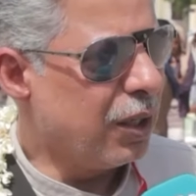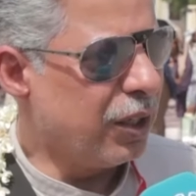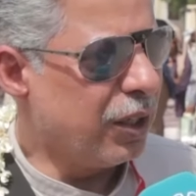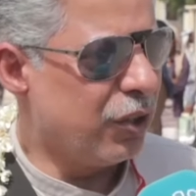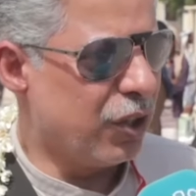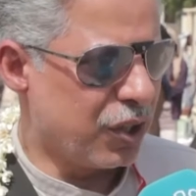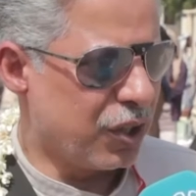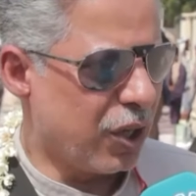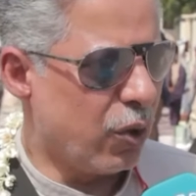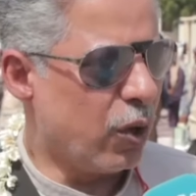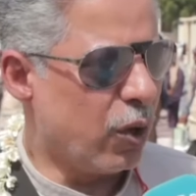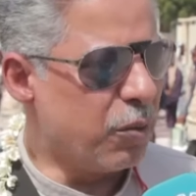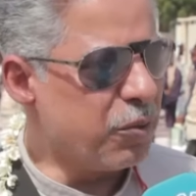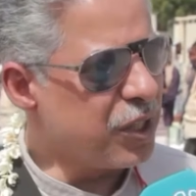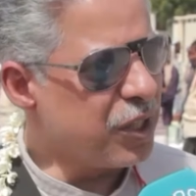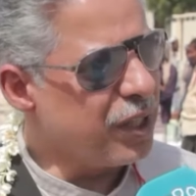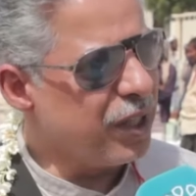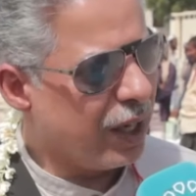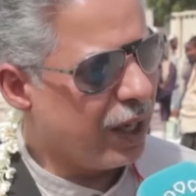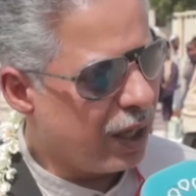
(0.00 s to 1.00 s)
ل
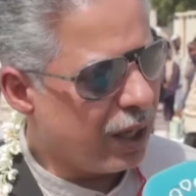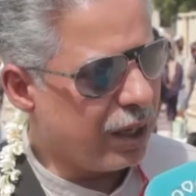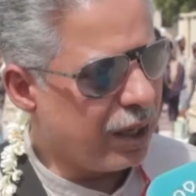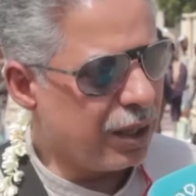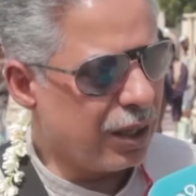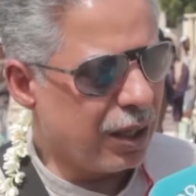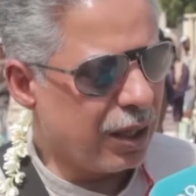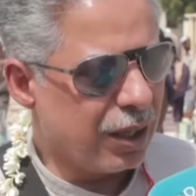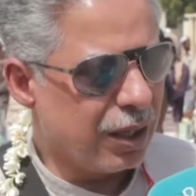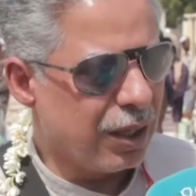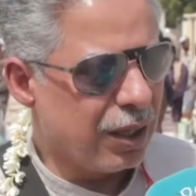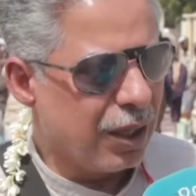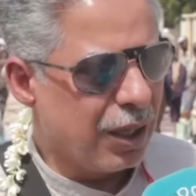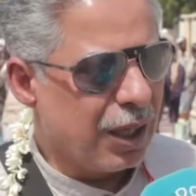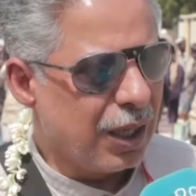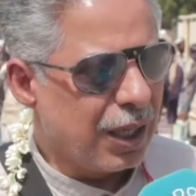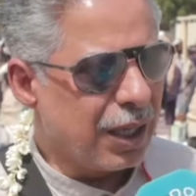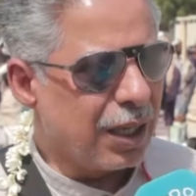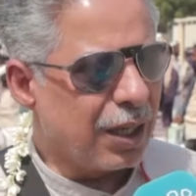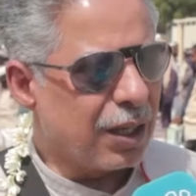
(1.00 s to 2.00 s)
59 عائله
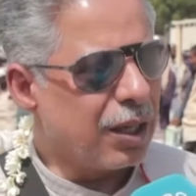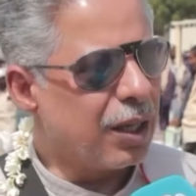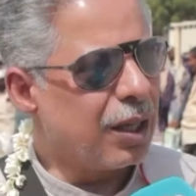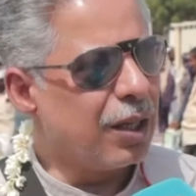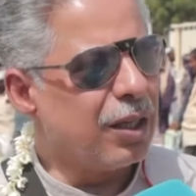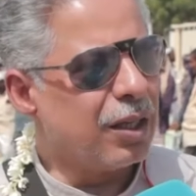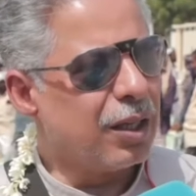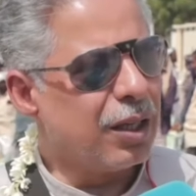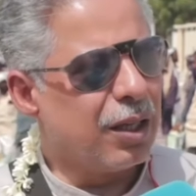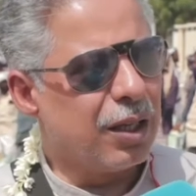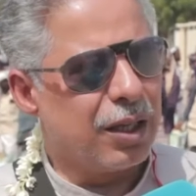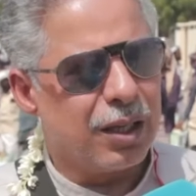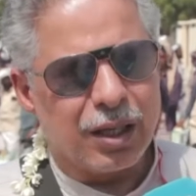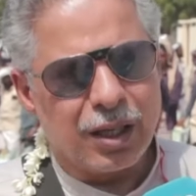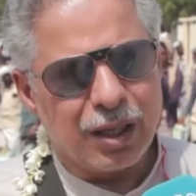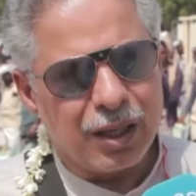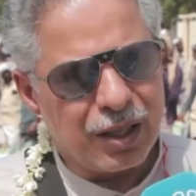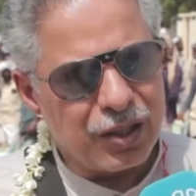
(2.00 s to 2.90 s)
كذلك